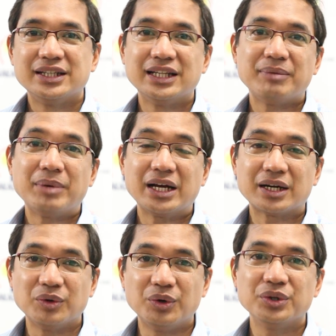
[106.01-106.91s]
na
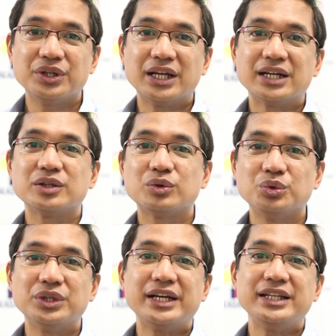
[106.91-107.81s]
magkaroon ng
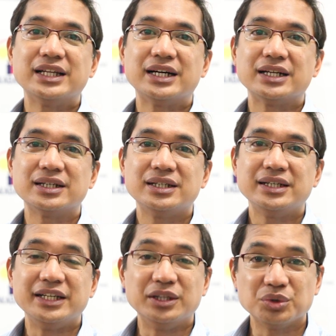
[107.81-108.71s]
tunay na
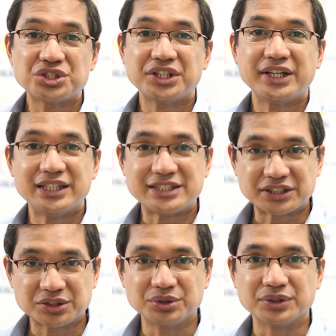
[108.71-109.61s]

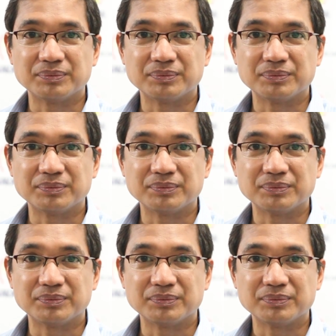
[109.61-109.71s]
industrialisasyon